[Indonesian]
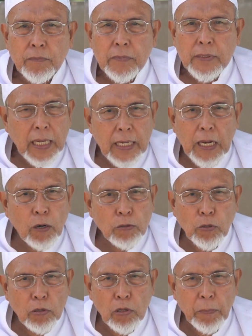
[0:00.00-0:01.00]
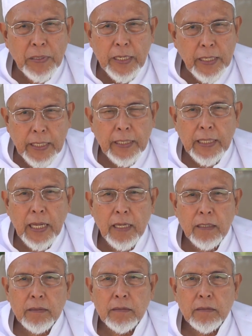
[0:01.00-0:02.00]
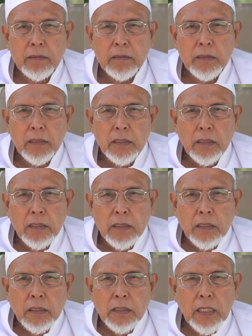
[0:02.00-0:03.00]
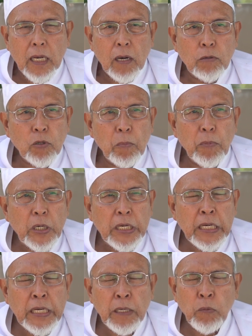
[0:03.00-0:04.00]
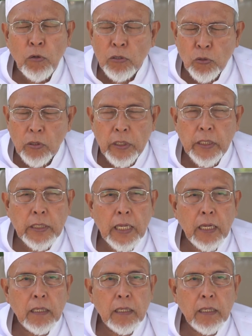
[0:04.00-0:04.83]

Karena Rasulullah mendidik kita. Karena Rasulullah menuntun kita.